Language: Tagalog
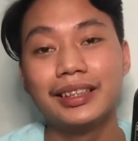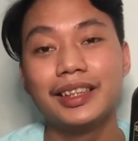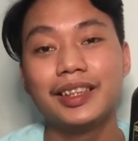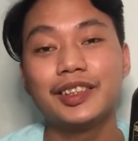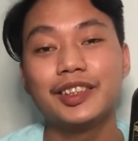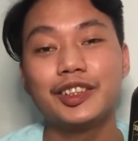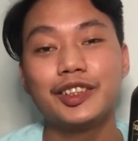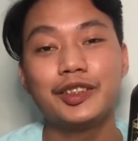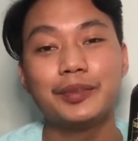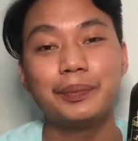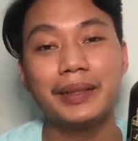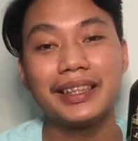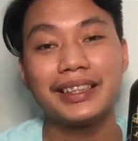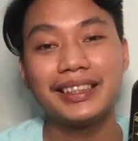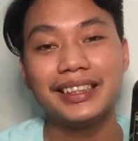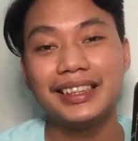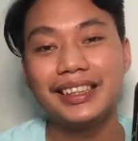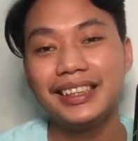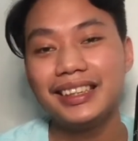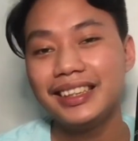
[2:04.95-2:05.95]
Ito yung pag
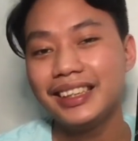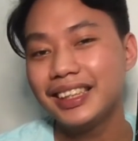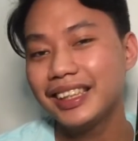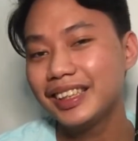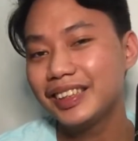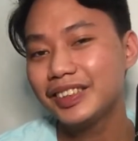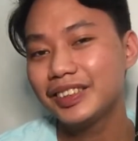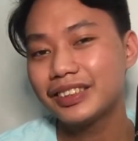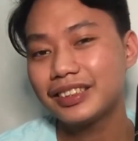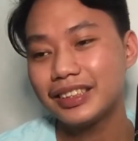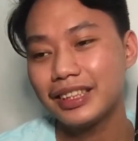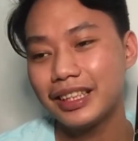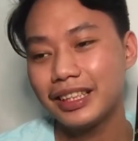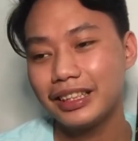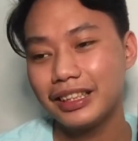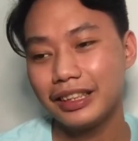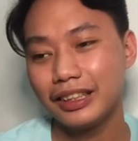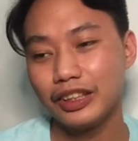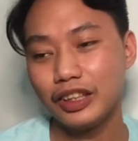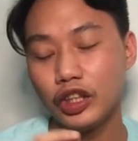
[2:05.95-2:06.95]
sinindihan nyo
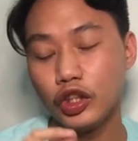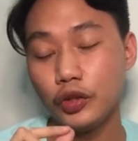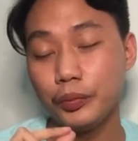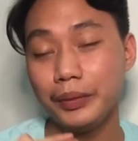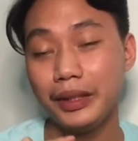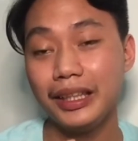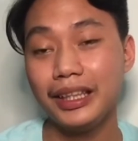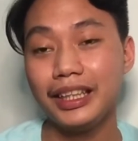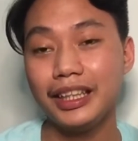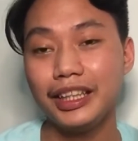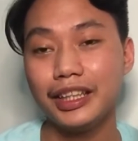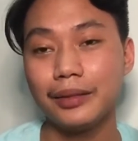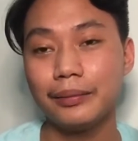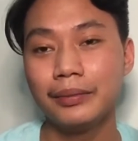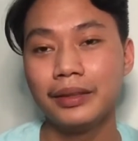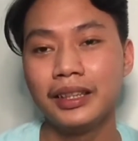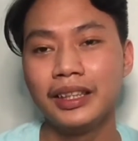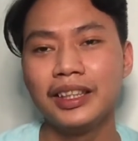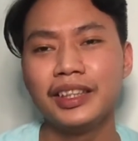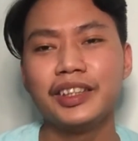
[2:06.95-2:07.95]
talagang
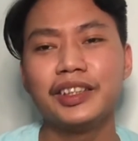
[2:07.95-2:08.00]
lumiliyab.